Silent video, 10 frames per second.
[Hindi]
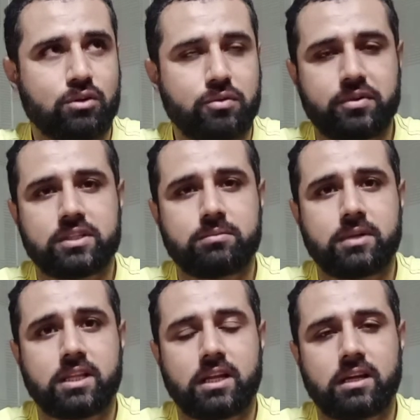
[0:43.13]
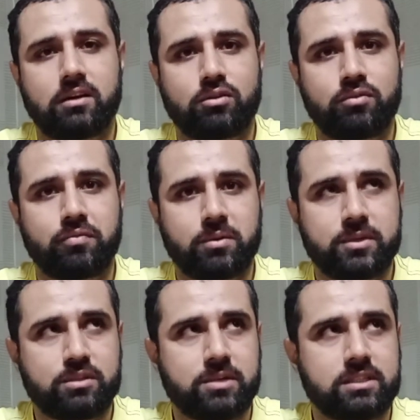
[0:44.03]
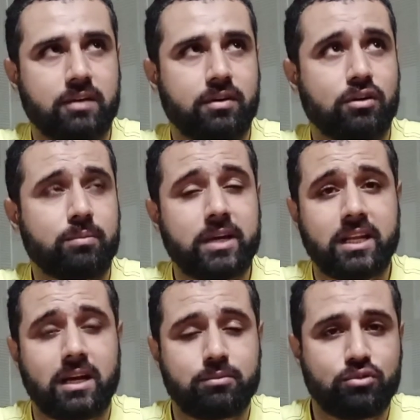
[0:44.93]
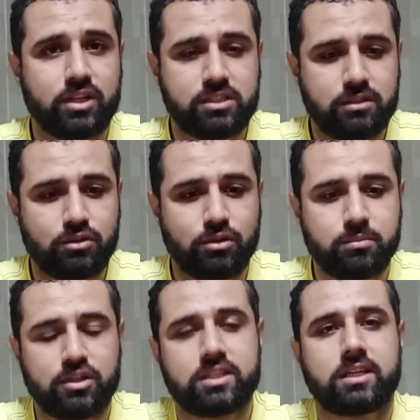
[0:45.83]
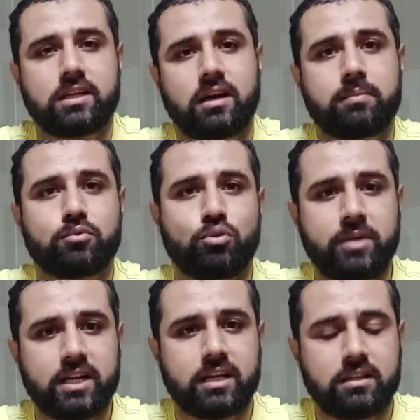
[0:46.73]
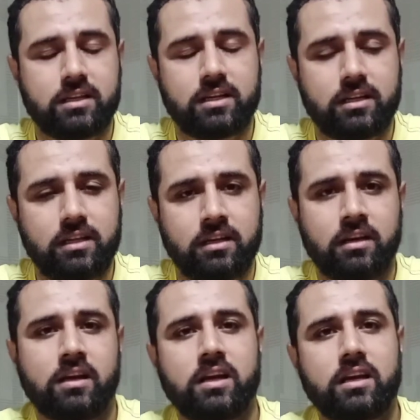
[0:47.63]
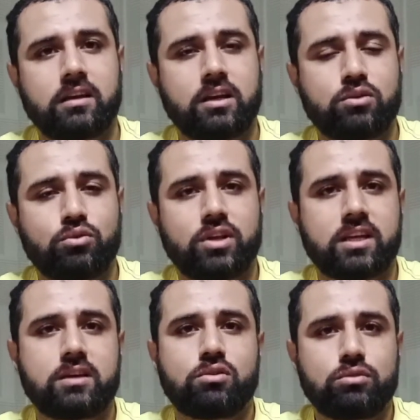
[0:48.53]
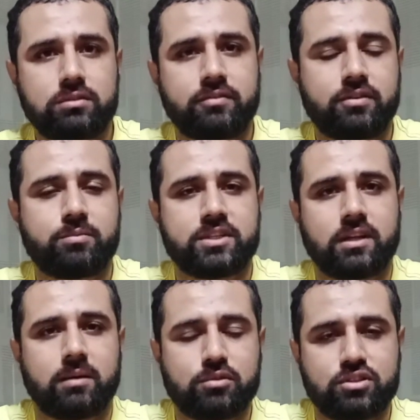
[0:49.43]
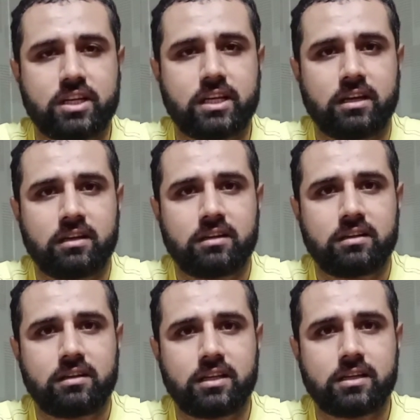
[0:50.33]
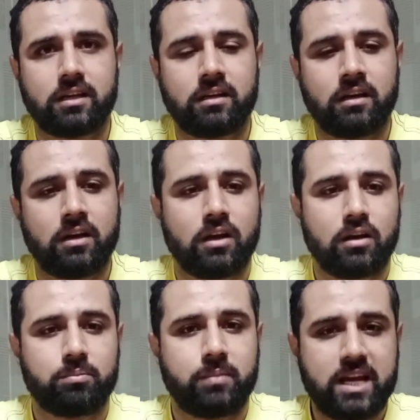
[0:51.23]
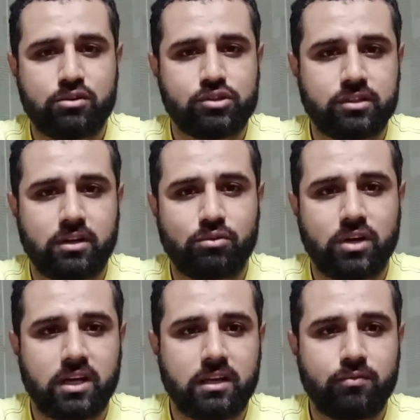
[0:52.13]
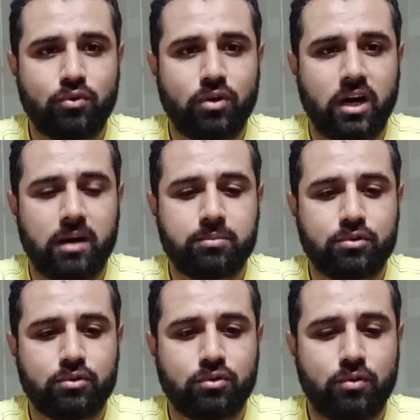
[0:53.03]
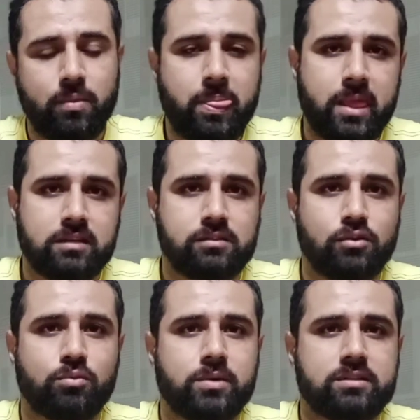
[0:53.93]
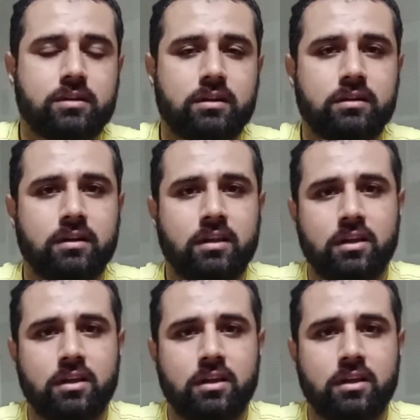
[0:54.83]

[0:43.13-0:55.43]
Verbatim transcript: नोटिफिकेशन मिलता रहेगा इन्फॉर्मेशन में इजाफा होगा मैंने आपको एक चीज़ और बोली थी कि आप कमेंट कर दिया करें कि कोरिया की कौन सी इन्फॉर्मेशन आपको चाहिए ठीक है मैं कोशिश करूँगा कि वो आपको सौ परसेंट